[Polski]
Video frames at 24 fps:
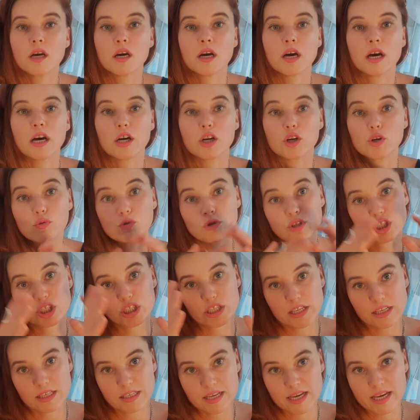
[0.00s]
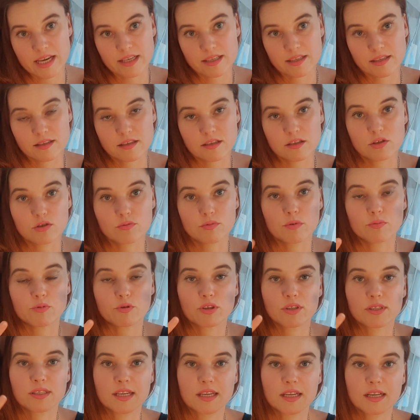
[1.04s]
różne teksty, no bo
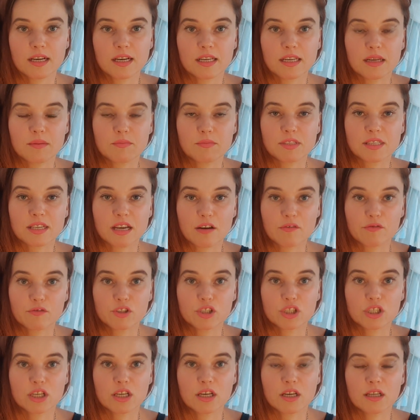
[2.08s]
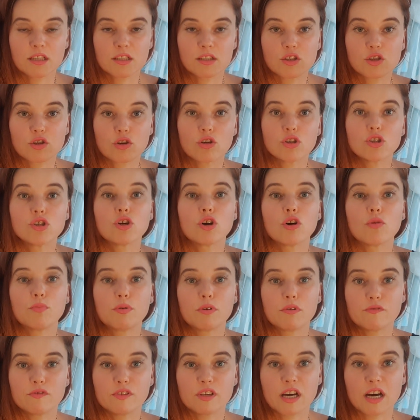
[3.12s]
piosenka nam zawsze coś
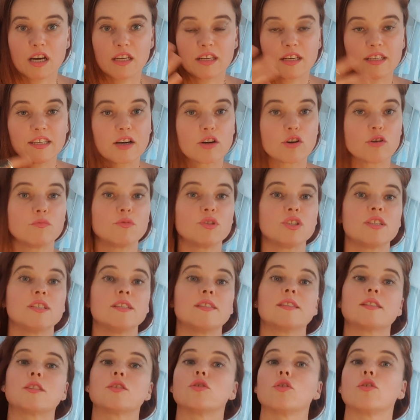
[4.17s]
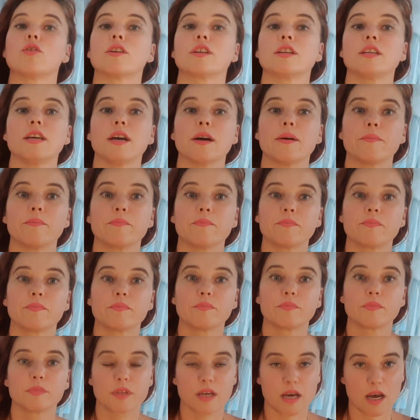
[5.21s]
opowiada, jakąś historię,
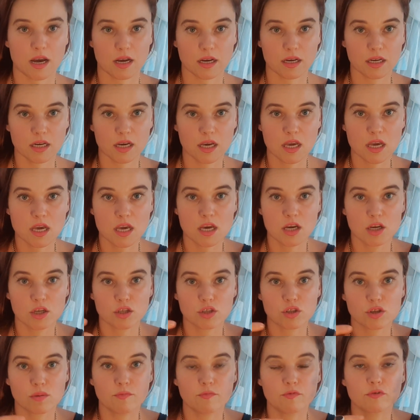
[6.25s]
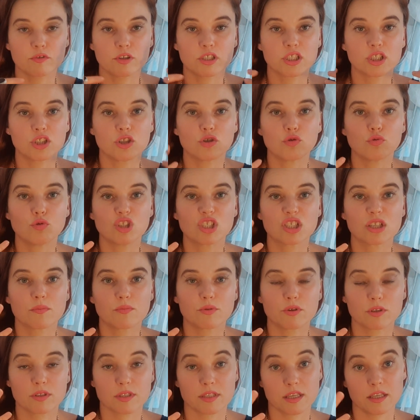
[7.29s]
tak? Są właśnie różne
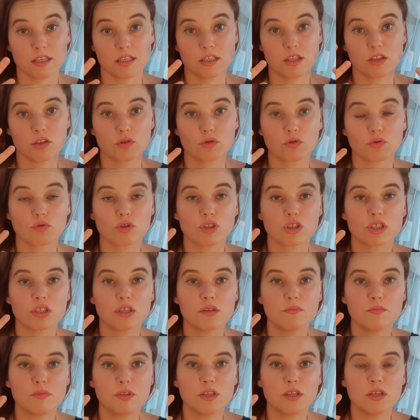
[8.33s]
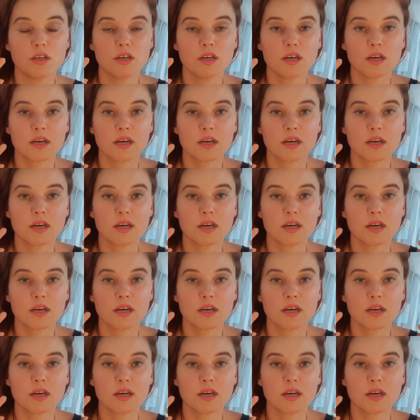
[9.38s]
piosenki z różnymi